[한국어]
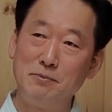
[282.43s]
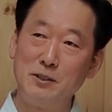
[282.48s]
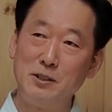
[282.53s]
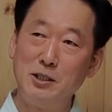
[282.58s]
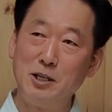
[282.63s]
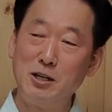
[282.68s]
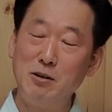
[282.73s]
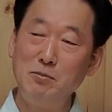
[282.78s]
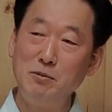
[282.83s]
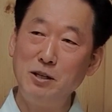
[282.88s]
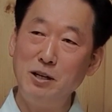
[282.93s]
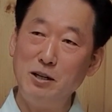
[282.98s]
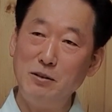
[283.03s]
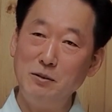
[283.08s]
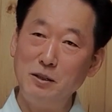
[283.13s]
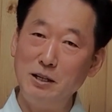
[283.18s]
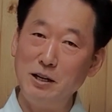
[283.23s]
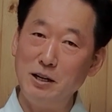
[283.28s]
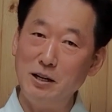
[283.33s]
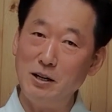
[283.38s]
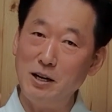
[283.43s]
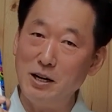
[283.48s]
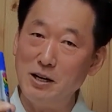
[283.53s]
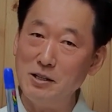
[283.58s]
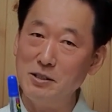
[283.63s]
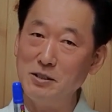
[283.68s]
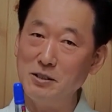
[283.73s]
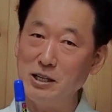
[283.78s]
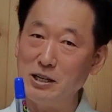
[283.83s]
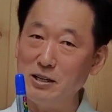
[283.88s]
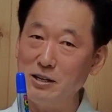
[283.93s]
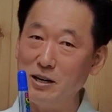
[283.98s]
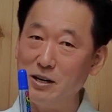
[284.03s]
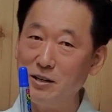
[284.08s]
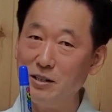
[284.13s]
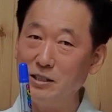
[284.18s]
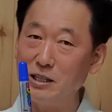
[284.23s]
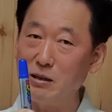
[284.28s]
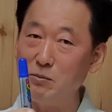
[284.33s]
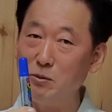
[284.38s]
여러분들이 하나 그
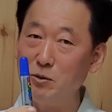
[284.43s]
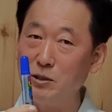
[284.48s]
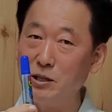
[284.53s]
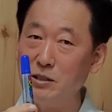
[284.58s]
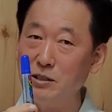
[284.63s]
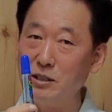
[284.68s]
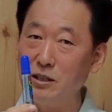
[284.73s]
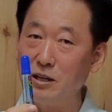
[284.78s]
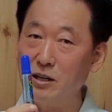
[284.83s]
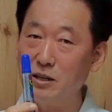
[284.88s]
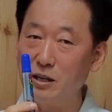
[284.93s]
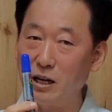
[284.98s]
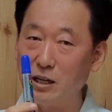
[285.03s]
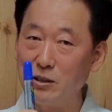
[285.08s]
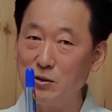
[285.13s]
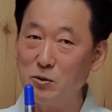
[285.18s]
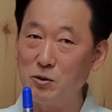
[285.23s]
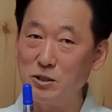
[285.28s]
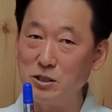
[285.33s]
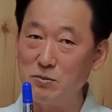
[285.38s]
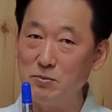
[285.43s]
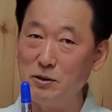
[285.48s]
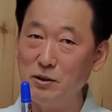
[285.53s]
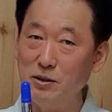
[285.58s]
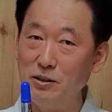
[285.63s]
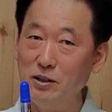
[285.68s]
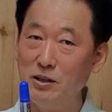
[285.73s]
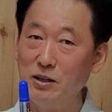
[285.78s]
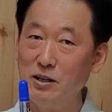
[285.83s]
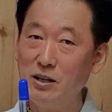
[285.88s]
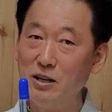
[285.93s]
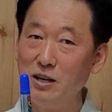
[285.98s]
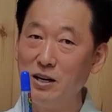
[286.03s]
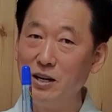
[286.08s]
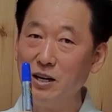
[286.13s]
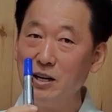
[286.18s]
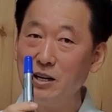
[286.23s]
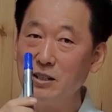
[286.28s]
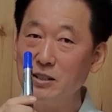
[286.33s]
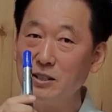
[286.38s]
생각을, 잘못된 생각을 가지고 있으면
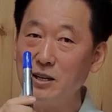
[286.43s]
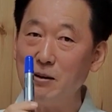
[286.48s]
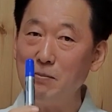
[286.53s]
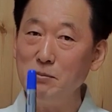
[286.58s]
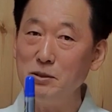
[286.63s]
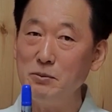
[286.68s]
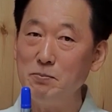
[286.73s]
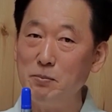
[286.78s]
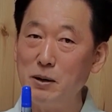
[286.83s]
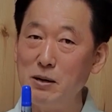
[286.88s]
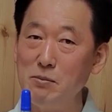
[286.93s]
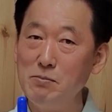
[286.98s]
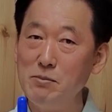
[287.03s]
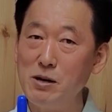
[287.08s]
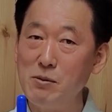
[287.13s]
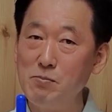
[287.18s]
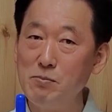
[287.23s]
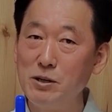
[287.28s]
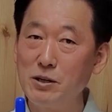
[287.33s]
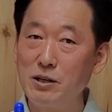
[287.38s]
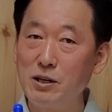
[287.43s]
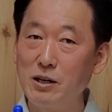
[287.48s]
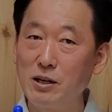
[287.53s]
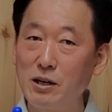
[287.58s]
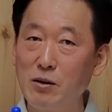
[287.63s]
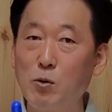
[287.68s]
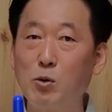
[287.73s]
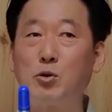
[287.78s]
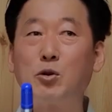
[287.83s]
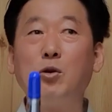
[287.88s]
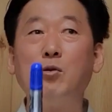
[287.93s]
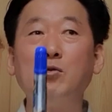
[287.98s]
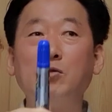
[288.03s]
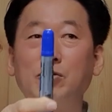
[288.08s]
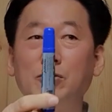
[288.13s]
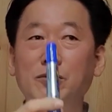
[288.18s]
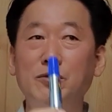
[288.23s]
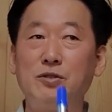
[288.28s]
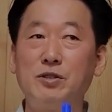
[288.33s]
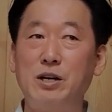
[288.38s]
38만 명에게 고통을
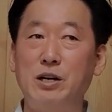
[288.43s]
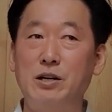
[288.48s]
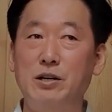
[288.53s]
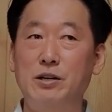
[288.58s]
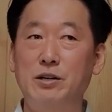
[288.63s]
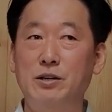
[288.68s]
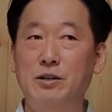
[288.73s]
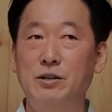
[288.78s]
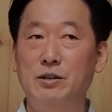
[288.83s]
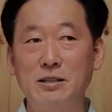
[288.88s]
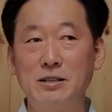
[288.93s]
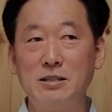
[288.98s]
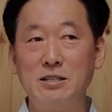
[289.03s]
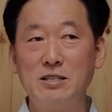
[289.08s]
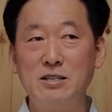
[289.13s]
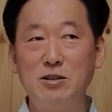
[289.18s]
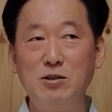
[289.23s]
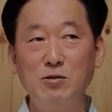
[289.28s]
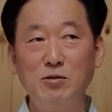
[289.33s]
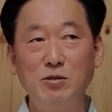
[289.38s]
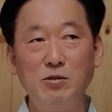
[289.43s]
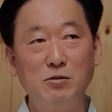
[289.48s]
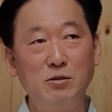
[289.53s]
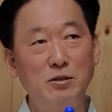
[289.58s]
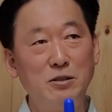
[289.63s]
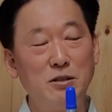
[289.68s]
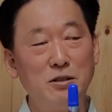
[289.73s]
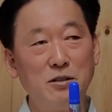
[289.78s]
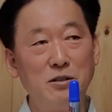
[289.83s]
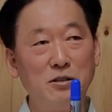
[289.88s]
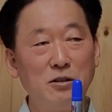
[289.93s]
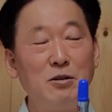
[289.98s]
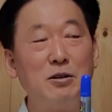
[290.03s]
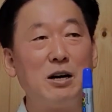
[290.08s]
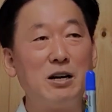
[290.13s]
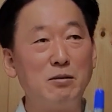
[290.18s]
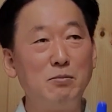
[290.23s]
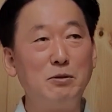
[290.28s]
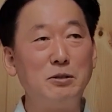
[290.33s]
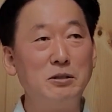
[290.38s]
주는 거예요. 그 정도
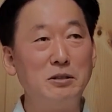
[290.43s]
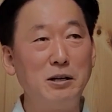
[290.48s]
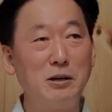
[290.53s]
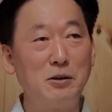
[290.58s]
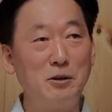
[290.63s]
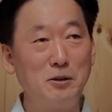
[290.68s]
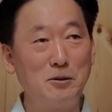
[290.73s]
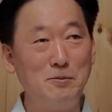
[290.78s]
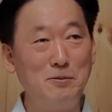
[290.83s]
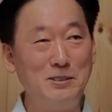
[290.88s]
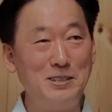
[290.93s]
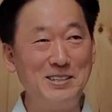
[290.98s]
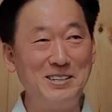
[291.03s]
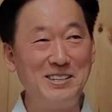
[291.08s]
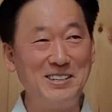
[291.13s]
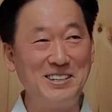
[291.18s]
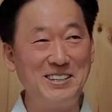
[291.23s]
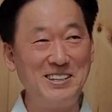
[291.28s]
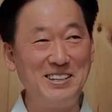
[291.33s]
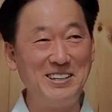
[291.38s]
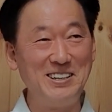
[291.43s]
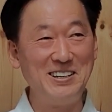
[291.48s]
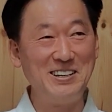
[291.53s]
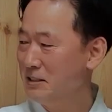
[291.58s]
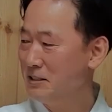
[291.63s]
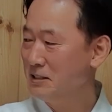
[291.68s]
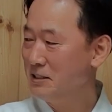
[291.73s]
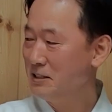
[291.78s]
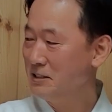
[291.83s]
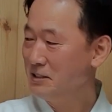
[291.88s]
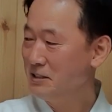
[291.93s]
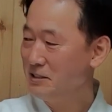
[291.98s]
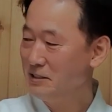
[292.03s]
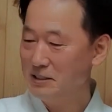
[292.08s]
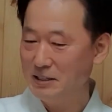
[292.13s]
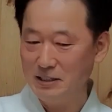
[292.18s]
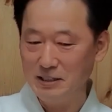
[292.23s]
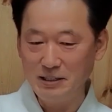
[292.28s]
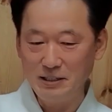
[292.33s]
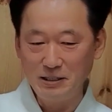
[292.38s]
영향을 미친다고 여러분 생각이. 그래서
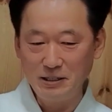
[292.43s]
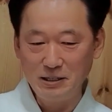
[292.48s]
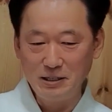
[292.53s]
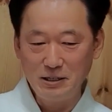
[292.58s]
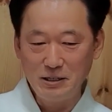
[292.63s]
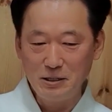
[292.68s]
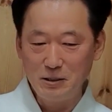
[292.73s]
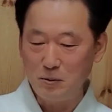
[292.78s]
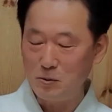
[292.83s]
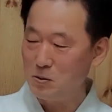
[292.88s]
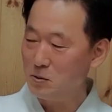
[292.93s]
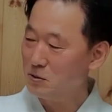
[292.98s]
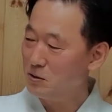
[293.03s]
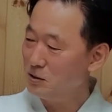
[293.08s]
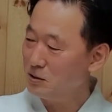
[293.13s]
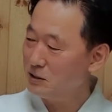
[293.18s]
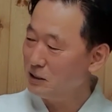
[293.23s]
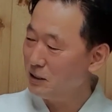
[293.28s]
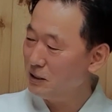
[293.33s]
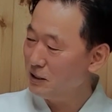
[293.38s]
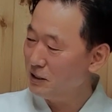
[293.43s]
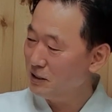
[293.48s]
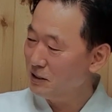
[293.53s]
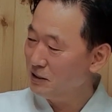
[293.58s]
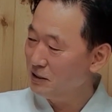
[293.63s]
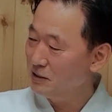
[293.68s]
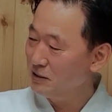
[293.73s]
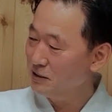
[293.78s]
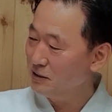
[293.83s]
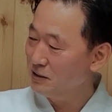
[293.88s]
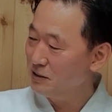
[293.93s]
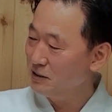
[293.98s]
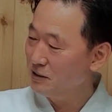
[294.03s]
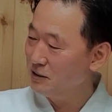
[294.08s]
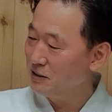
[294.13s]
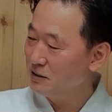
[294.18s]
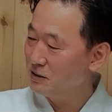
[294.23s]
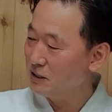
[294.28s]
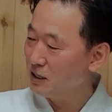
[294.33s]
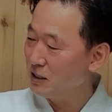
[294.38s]
이제
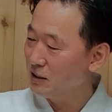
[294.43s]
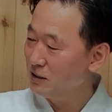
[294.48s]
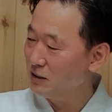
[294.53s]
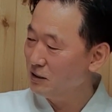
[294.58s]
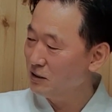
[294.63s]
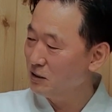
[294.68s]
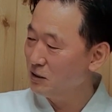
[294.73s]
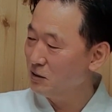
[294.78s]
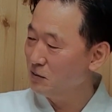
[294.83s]
공덕자랑을 쌓는